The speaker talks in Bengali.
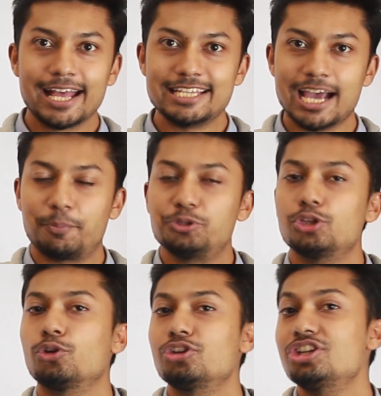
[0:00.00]
যে আপনি যদি
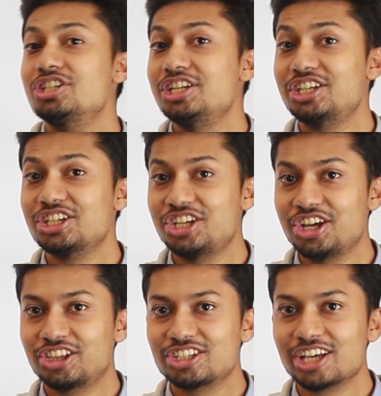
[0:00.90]
কোনো জিনিস নিজে
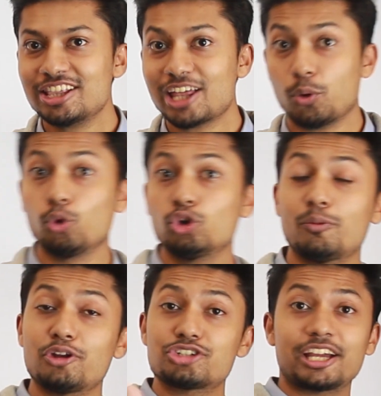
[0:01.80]
শিখতে চান তাহলে অন্য
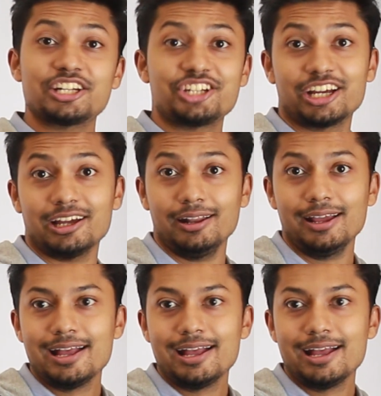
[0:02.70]
মানুষকে আগে শেখান